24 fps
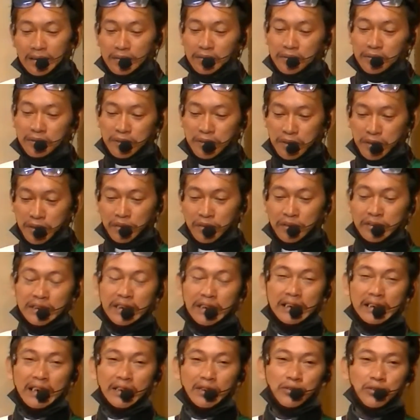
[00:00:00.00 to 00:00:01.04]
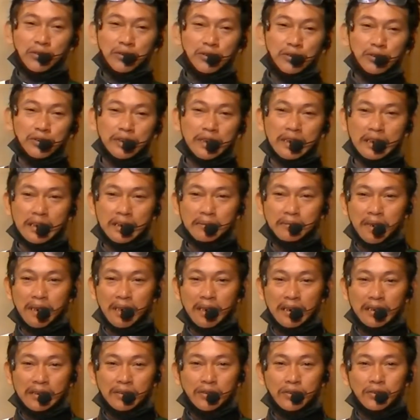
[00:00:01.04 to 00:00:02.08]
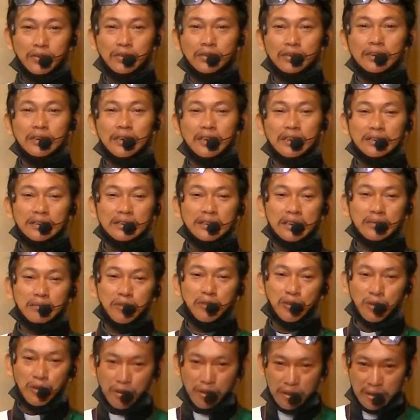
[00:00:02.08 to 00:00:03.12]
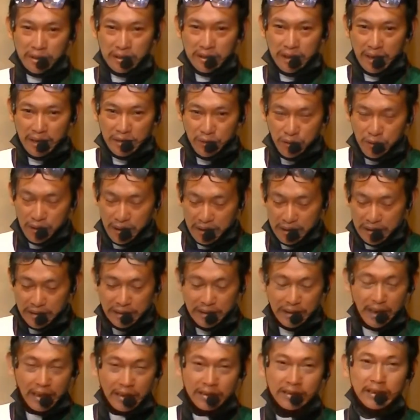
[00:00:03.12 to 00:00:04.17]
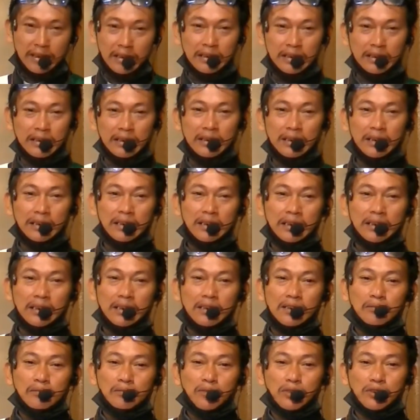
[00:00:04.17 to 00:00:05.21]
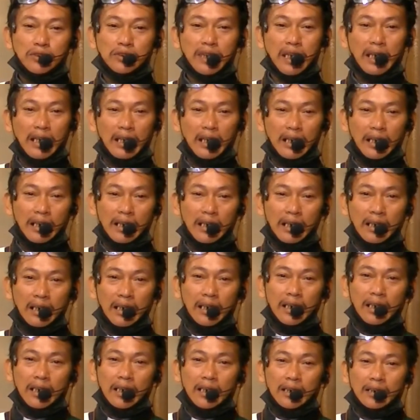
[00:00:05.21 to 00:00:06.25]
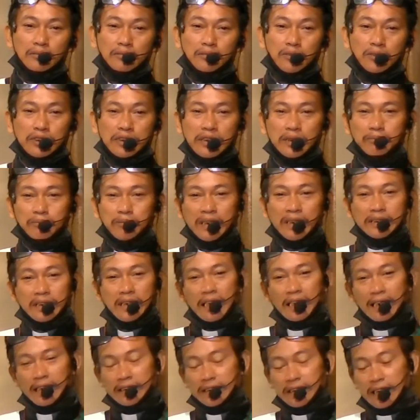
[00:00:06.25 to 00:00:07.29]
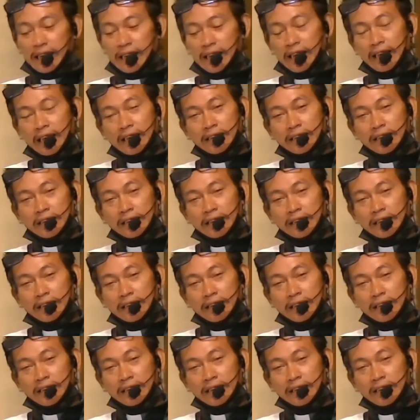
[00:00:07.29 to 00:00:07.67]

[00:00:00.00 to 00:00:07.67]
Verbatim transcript: So sa iyang sugod diri mga igsoon nga tibuok natong kasing-kasing busa simbata nga dilit